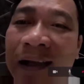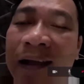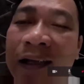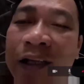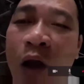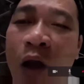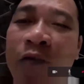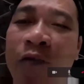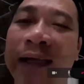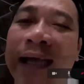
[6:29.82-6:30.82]
Do
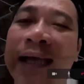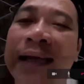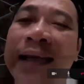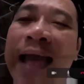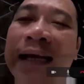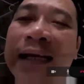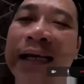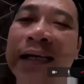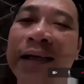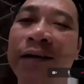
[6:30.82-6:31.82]
vậy cái đề
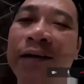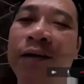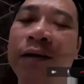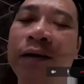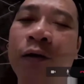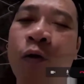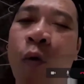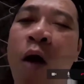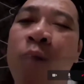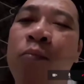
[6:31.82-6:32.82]
nghị của
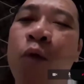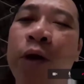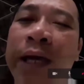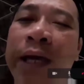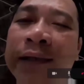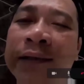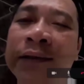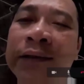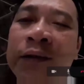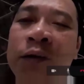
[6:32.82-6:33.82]
ông Bùi Hiền
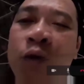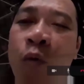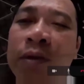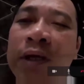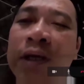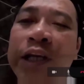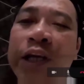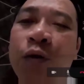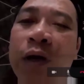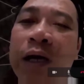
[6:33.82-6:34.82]
cũng như
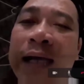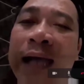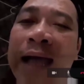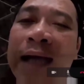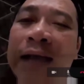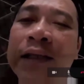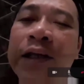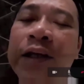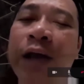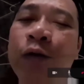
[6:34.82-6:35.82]
nhiều người khác
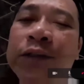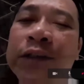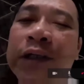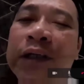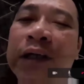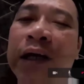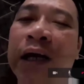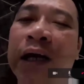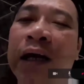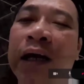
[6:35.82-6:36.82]
như giáo sư
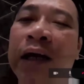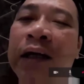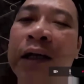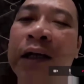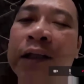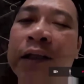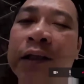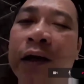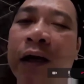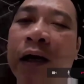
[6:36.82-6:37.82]

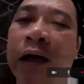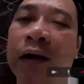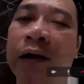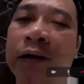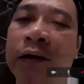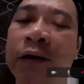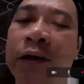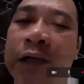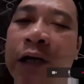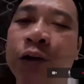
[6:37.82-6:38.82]
uh,
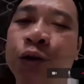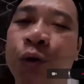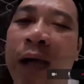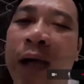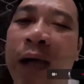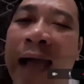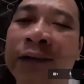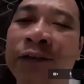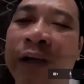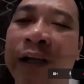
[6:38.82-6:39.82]
Trần Xuân
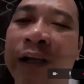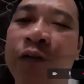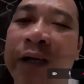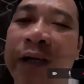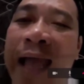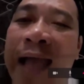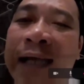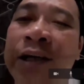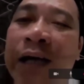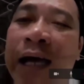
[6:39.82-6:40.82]
Hãn và nhiều vị khác
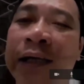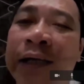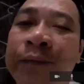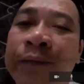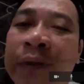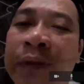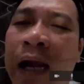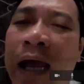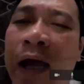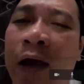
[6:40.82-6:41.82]
trước đây tức
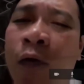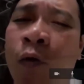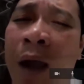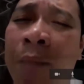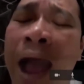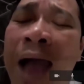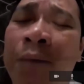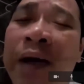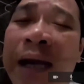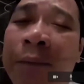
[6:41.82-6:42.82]
là khoảng
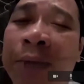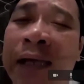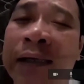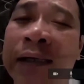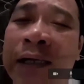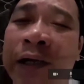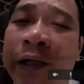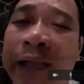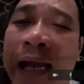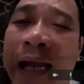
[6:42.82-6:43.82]
30 năm nay người
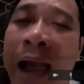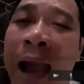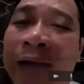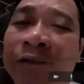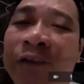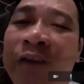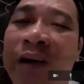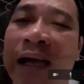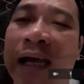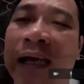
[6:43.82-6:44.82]
ta đã bàn về
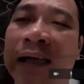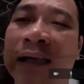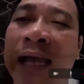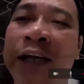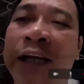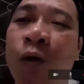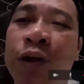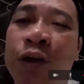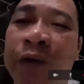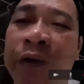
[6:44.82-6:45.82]
vấn đề thay đổi
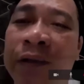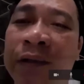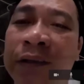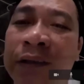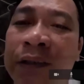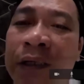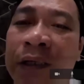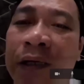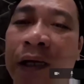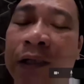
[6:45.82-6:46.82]
chữ viết
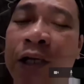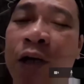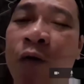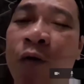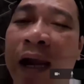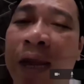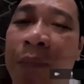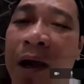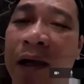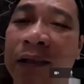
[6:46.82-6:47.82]
uh, chứ không phải là
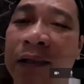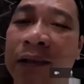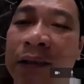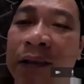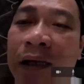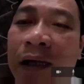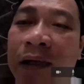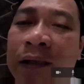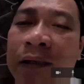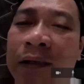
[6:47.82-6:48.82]
mới
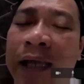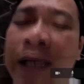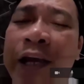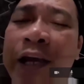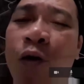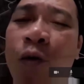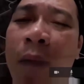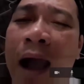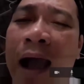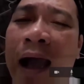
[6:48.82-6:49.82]
cái điều
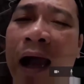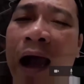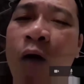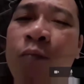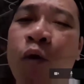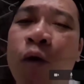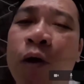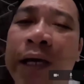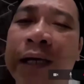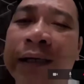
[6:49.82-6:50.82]
mà ông Bùi
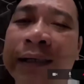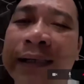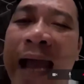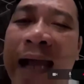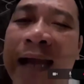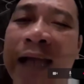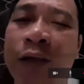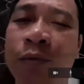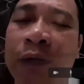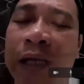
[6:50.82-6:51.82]
Hiền đặt ra
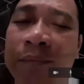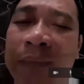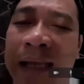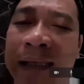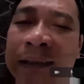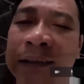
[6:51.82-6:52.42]
trong thời điểm này